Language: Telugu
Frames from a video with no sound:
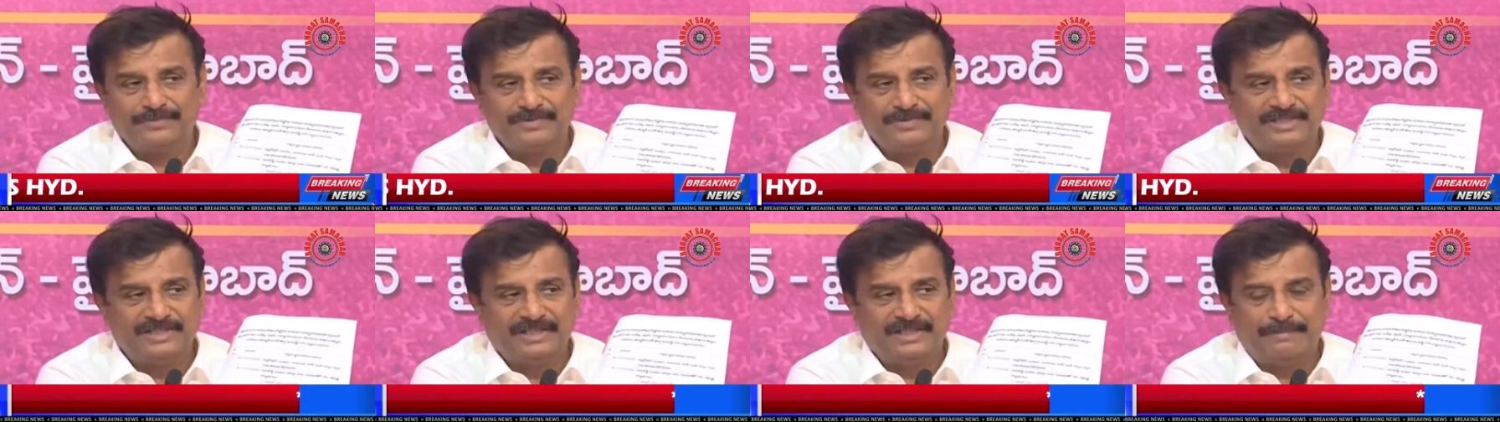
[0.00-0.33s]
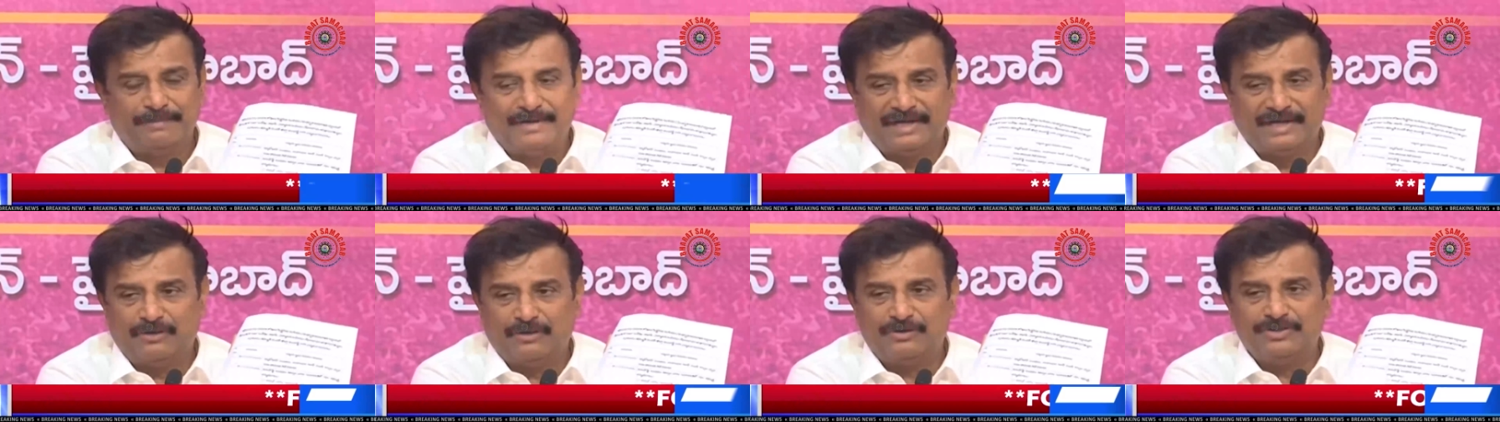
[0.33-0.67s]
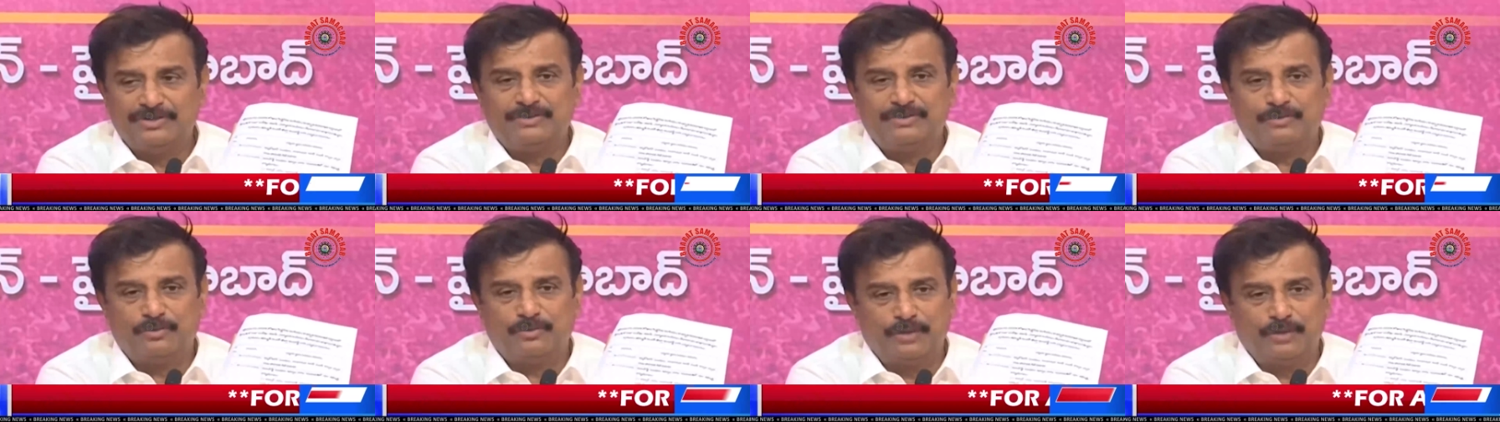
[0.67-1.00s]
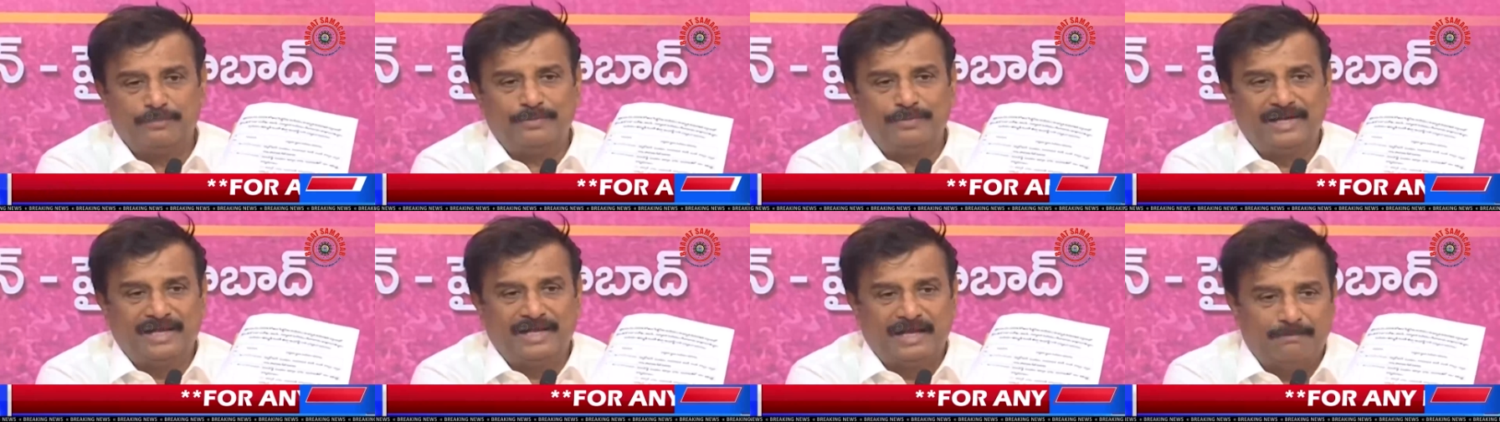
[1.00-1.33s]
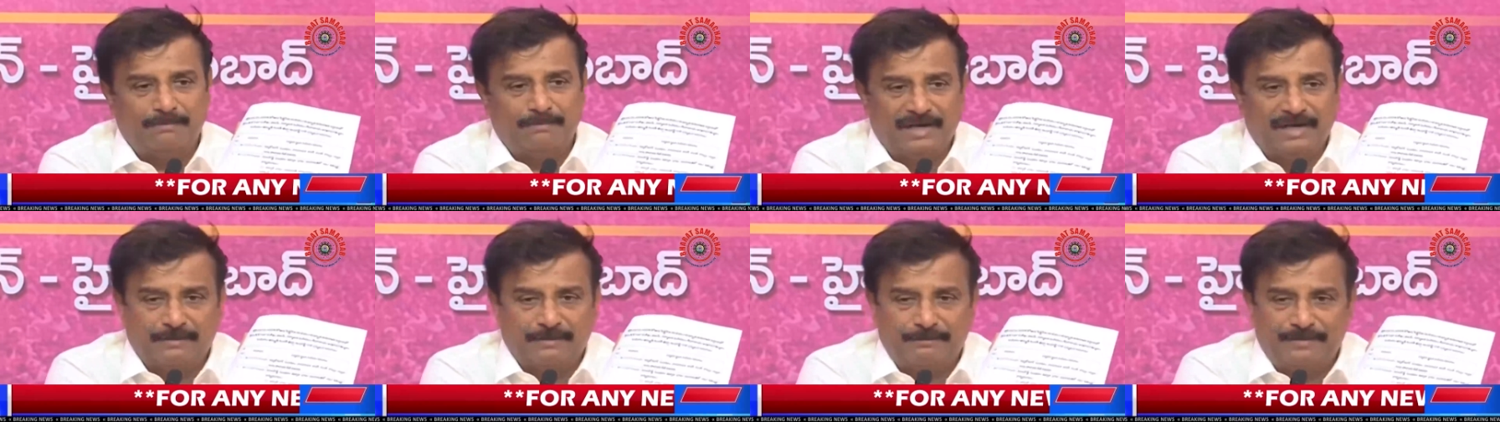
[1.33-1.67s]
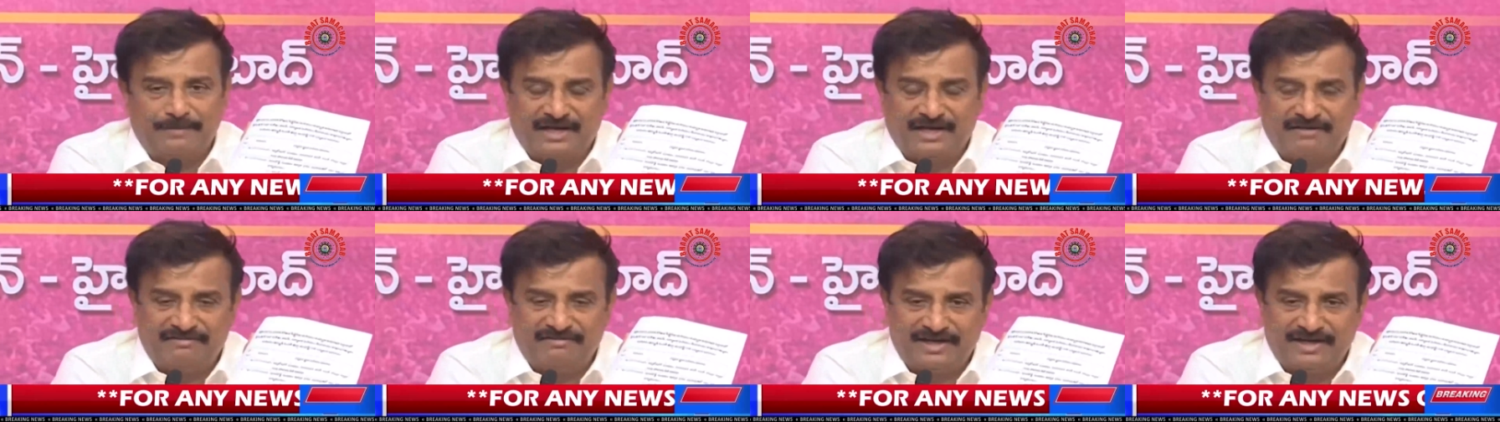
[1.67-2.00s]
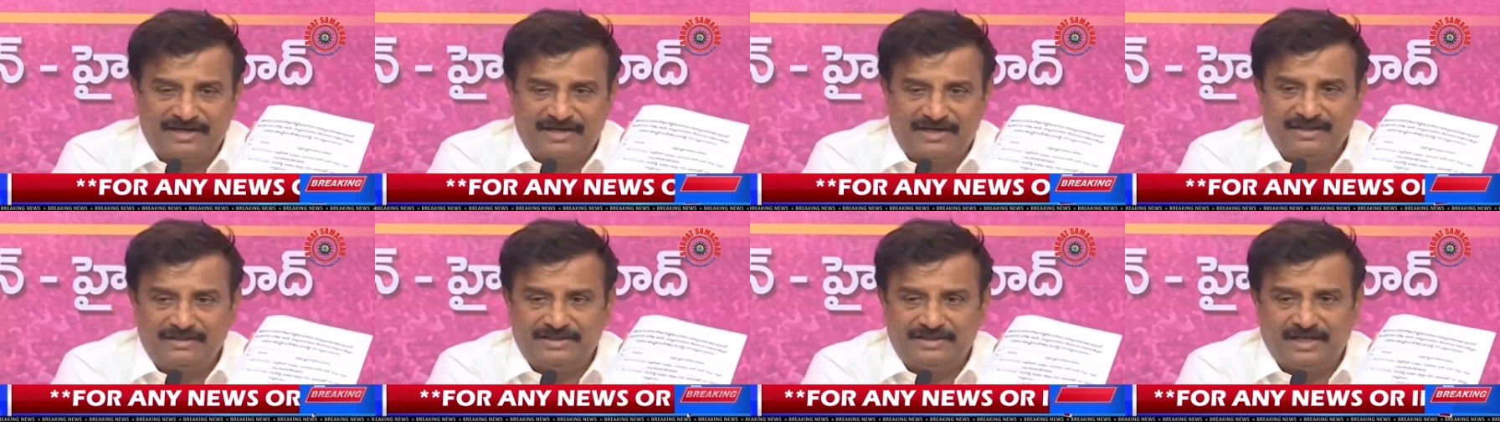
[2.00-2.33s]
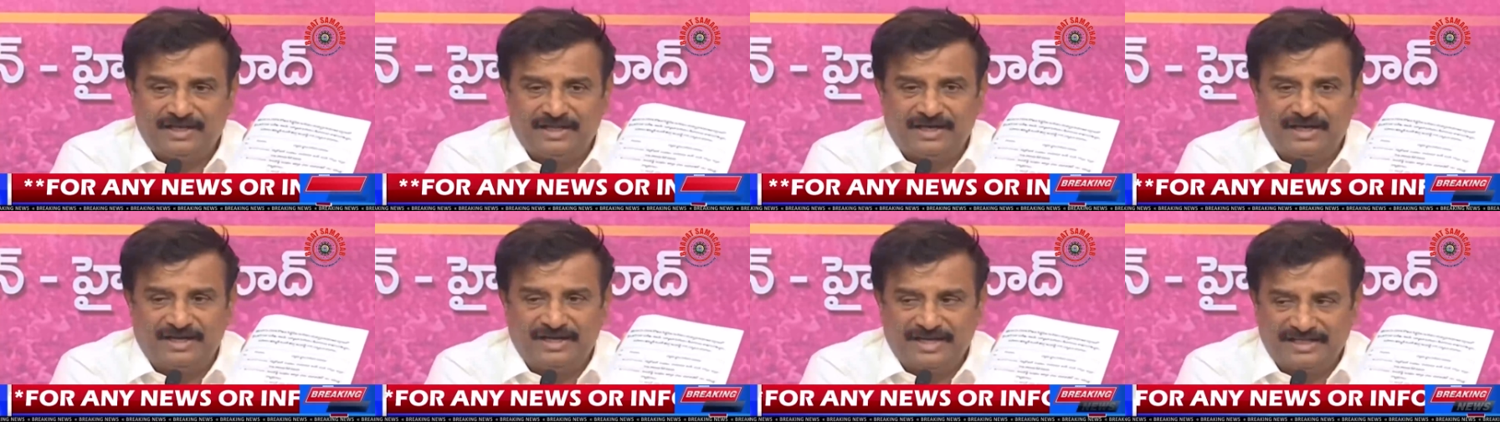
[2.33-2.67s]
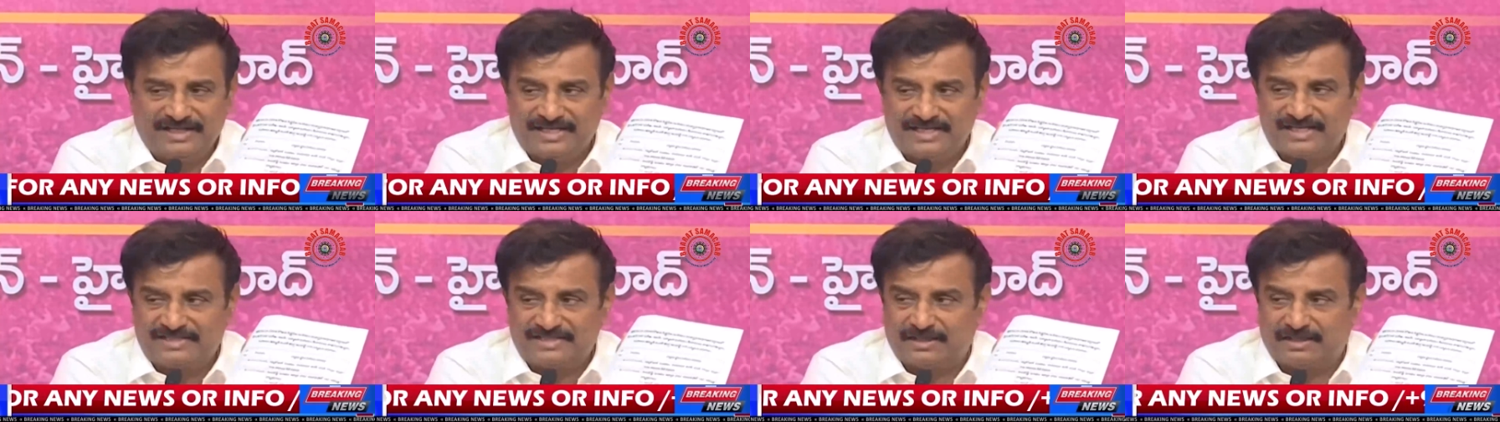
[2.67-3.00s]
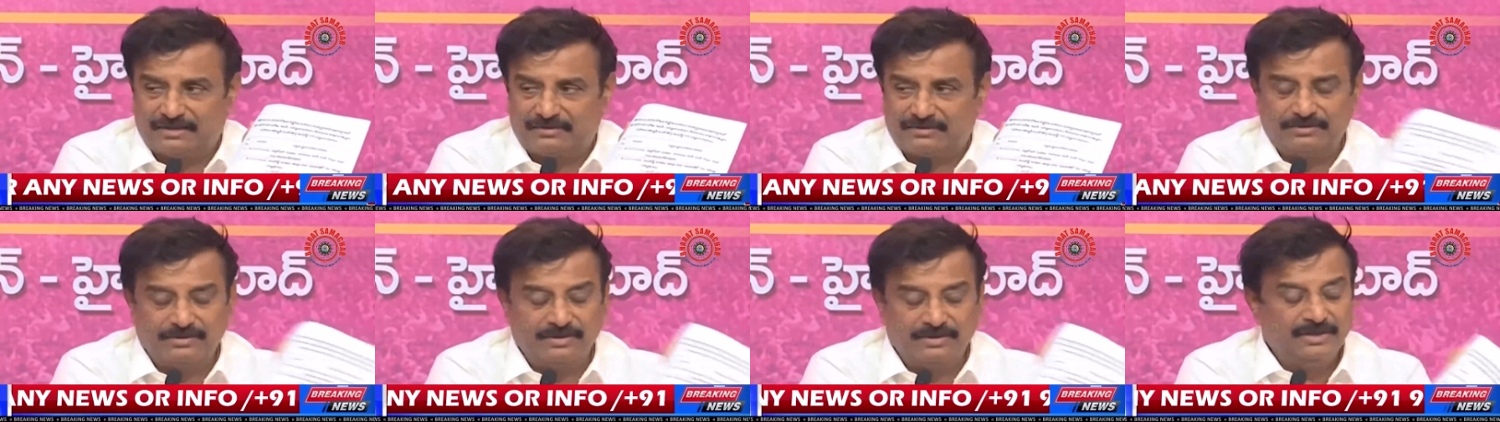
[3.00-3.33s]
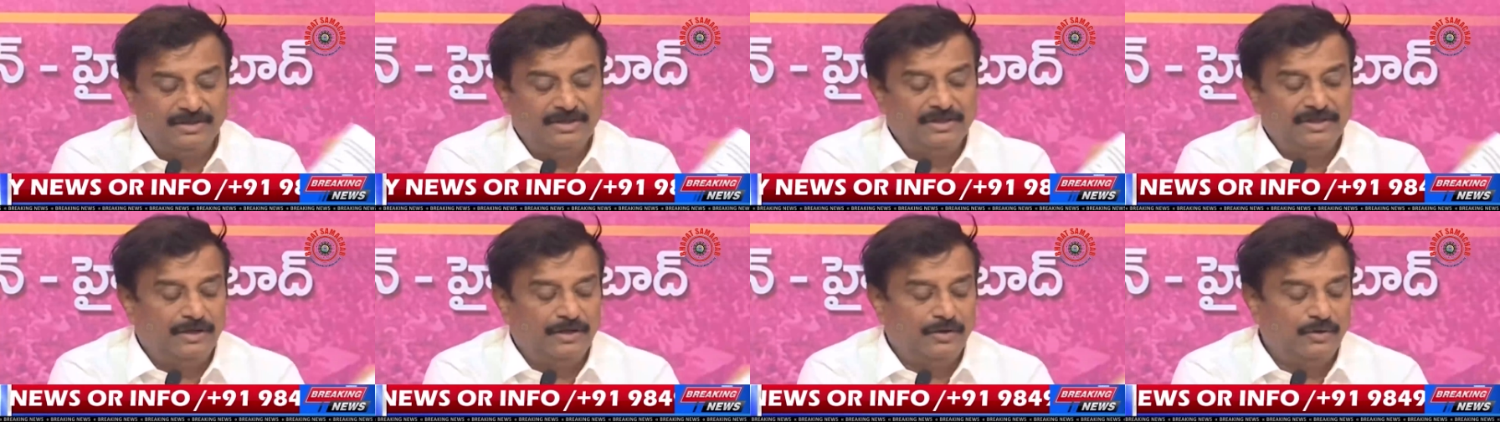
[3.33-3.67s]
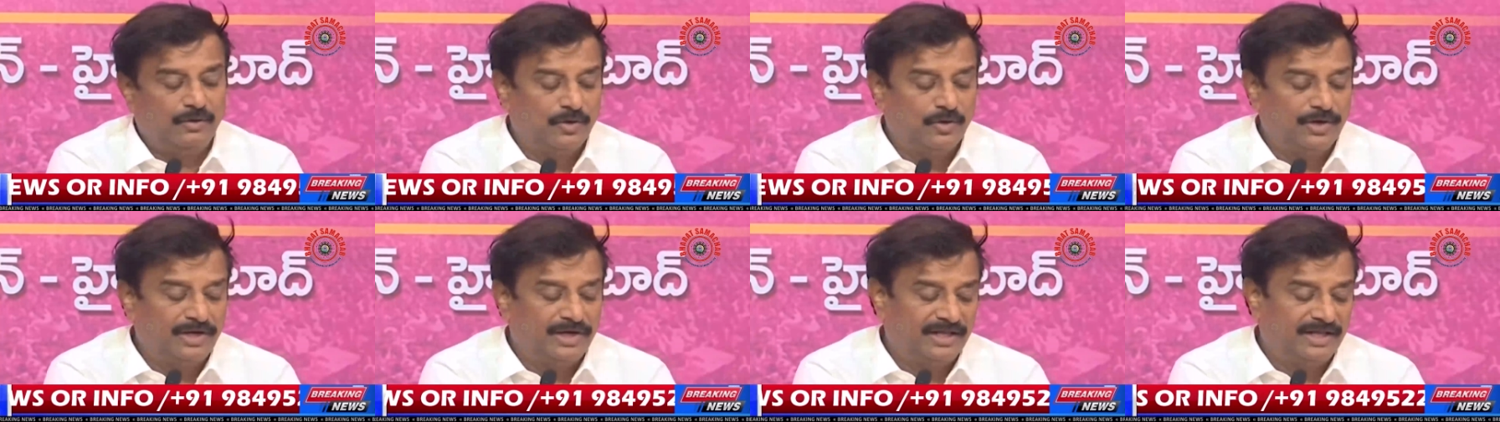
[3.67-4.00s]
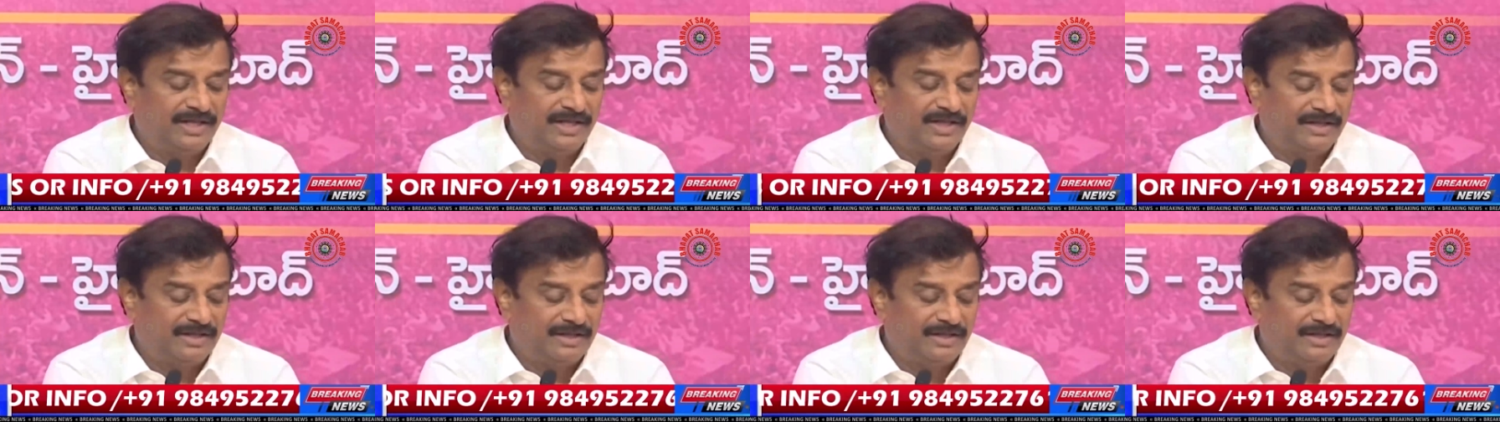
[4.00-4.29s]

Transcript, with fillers: సిద్దిపేట నుంచి ఓడిపోయిన ఎమ్మెల్యే పేరు పెట్టి దీన్ని రిలీజ్ చేస్తారు ఇంకోటి